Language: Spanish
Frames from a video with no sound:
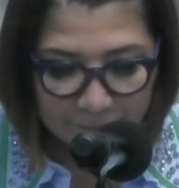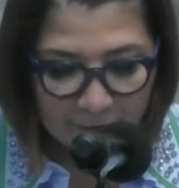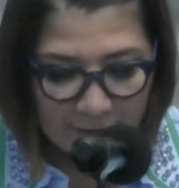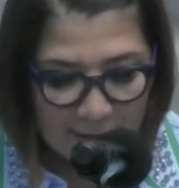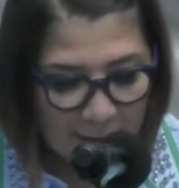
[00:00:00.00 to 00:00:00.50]

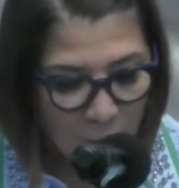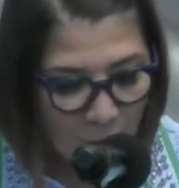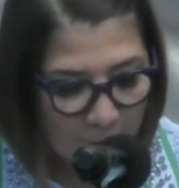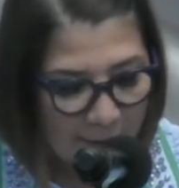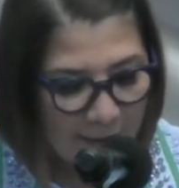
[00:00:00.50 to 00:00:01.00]
y la
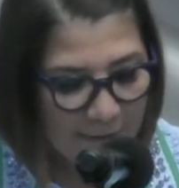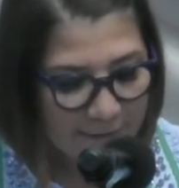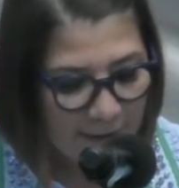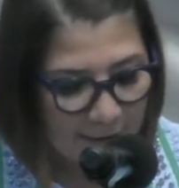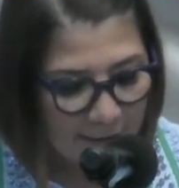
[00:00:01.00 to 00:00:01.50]
compra de
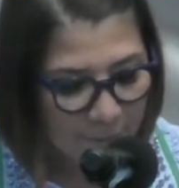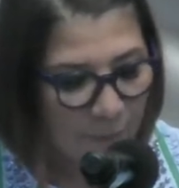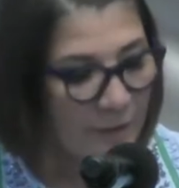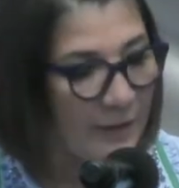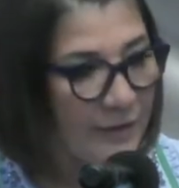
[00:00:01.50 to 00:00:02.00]
tierras
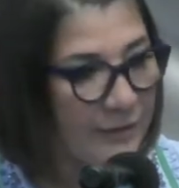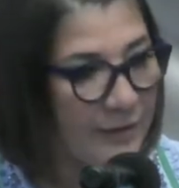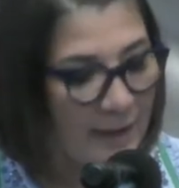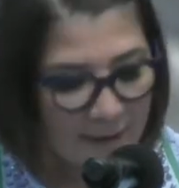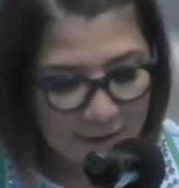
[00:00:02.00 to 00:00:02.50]
por
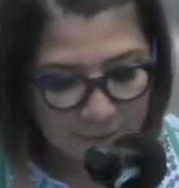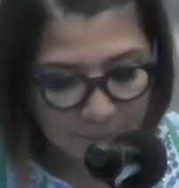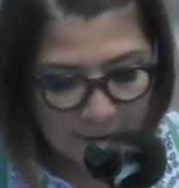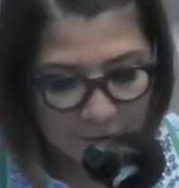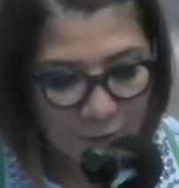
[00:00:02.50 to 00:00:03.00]
necesidad de
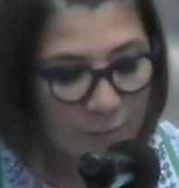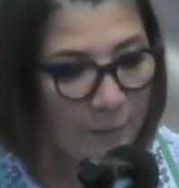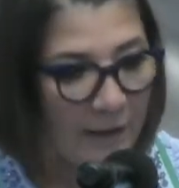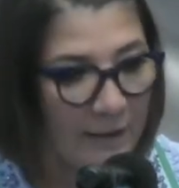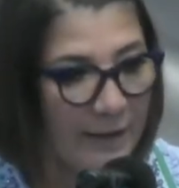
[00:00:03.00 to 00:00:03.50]
espacios
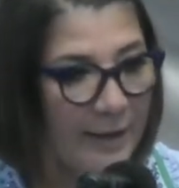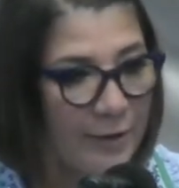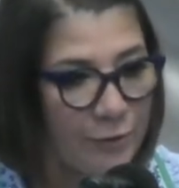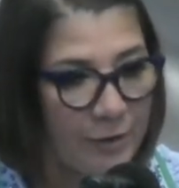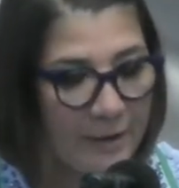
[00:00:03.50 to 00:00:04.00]
para el
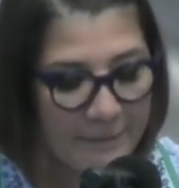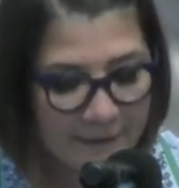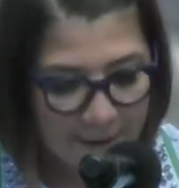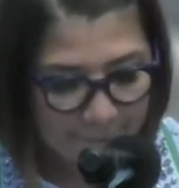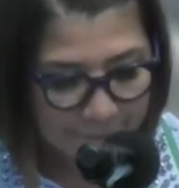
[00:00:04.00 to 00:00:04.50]
derecho de vía.